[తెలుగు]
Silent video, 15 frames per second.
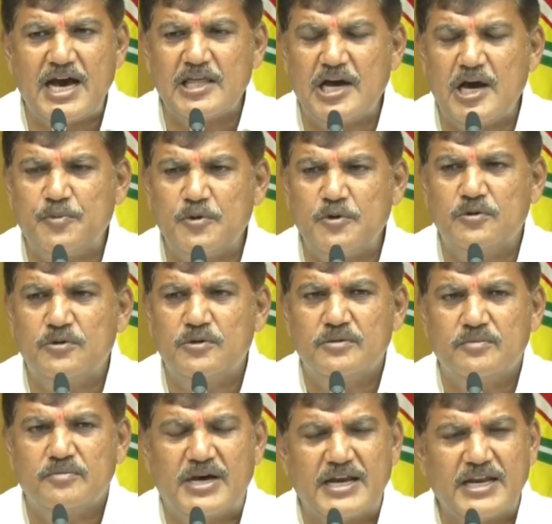దాదాపు
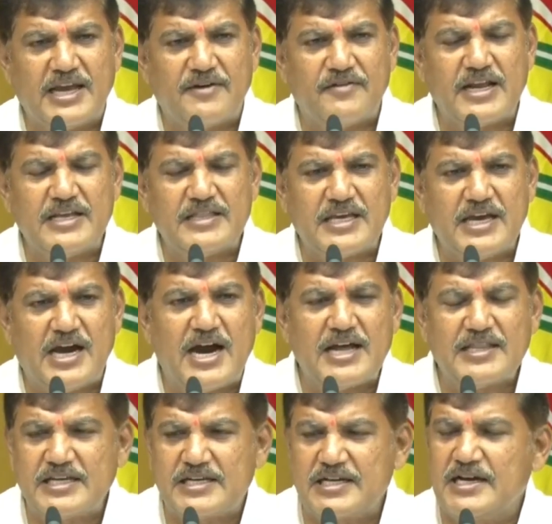మరి ఎవరైతే
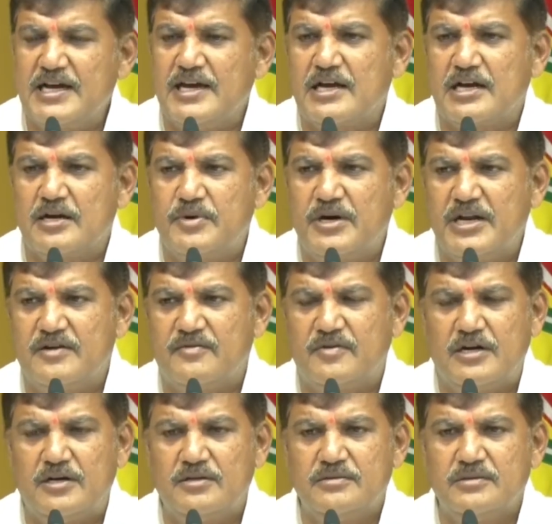ఆర్థికంగా వెనకబడిన
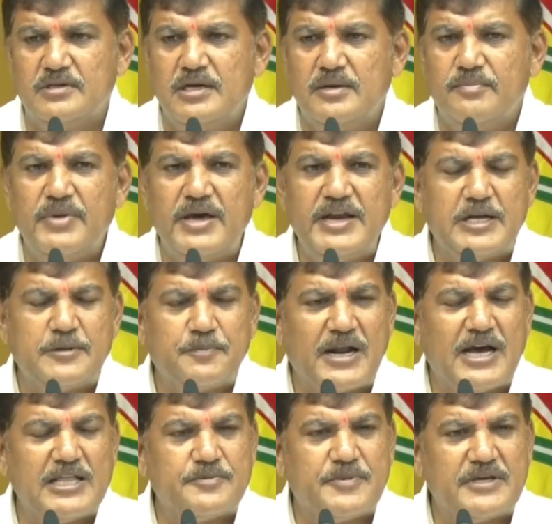వాళ్ళు మెరిట్
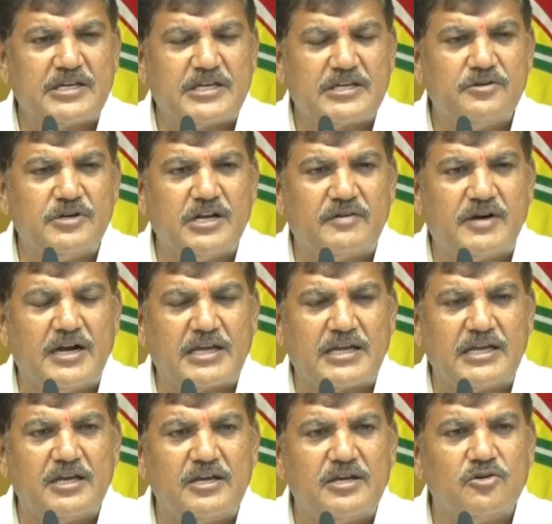ప్రాతిపదికన ఉండే
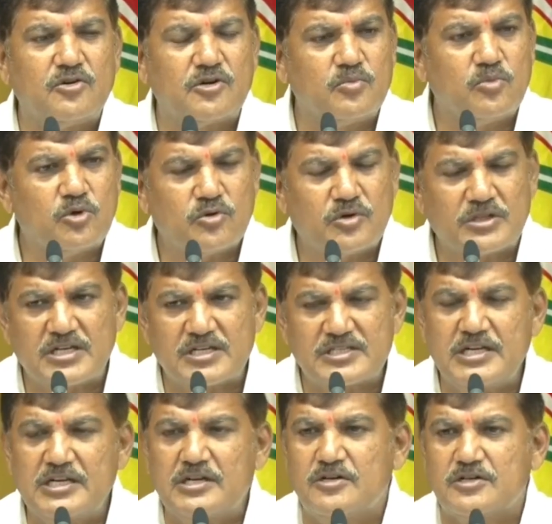వాళ్ళకి ఇంకో మూడు వందల
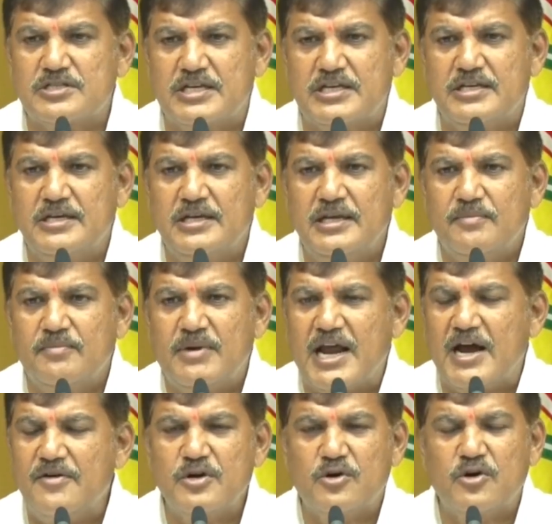సీట్లు వస్తాయి
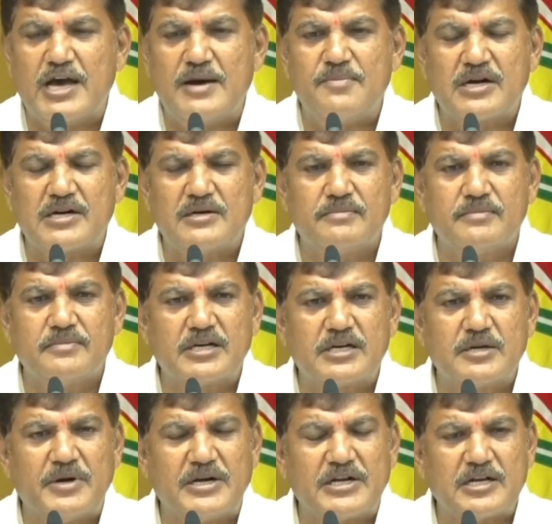మరి అవి కూడా
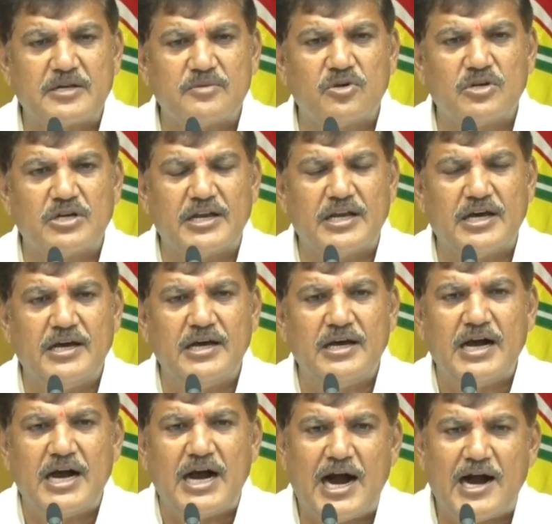అమ్మకంకి పెట్టడం మూలన
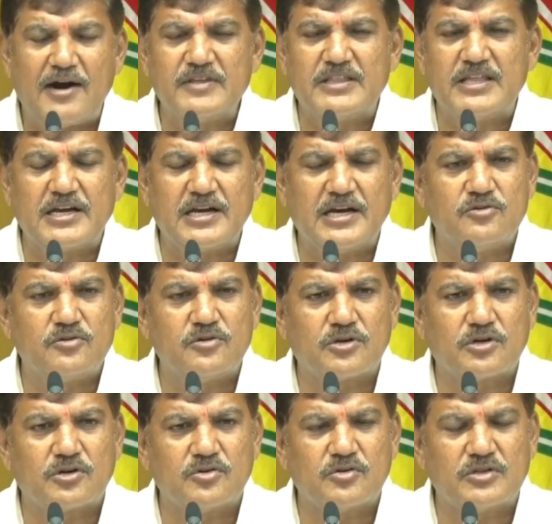ఆ విధంగా
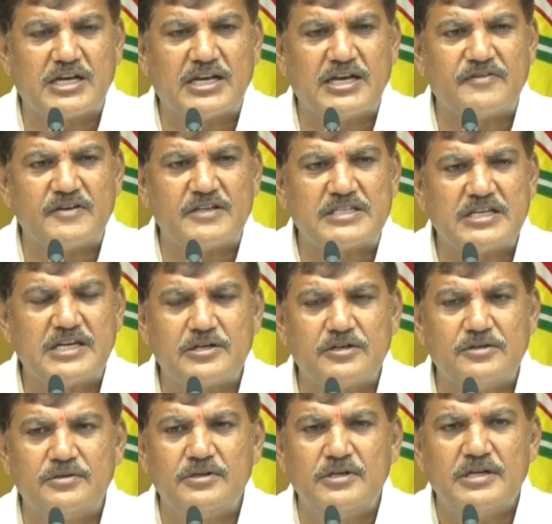ఇంకొక రెండు వందల యాభై
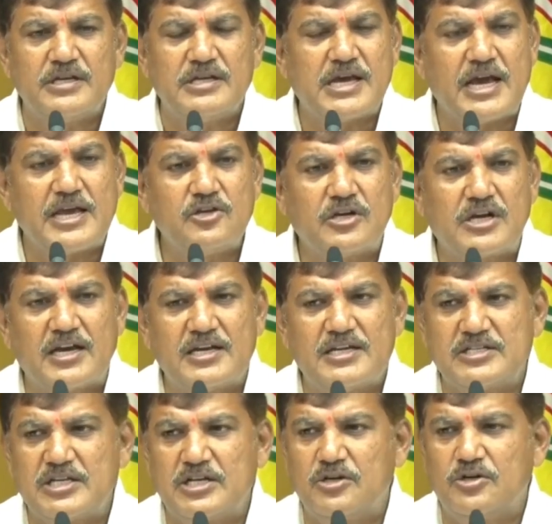సీట్లు ఈ ఐదు
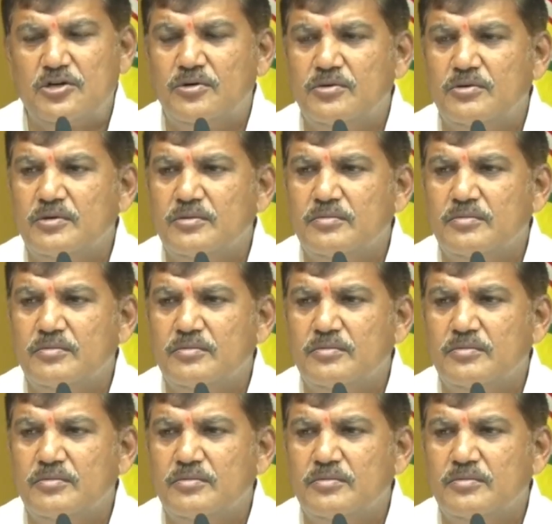కాలేజీల్లో